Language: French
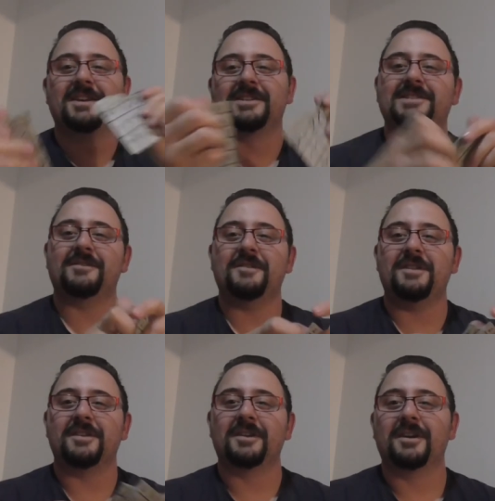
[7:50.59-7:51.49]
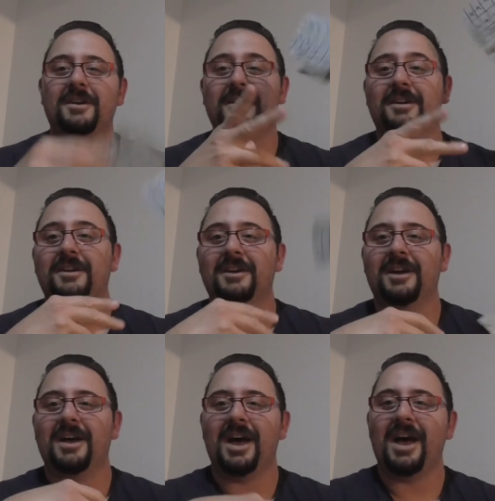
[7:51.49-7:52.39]
C'est fini.
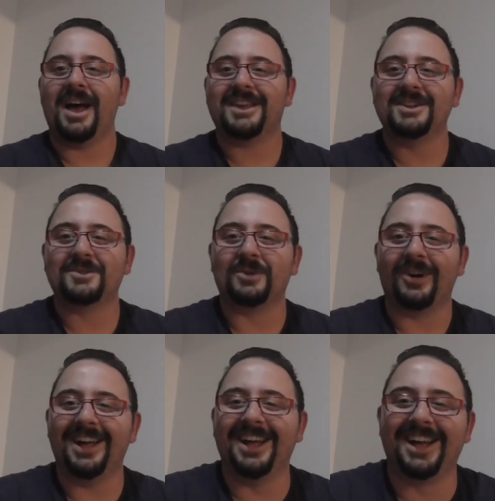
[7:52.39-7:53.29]
À qui le tour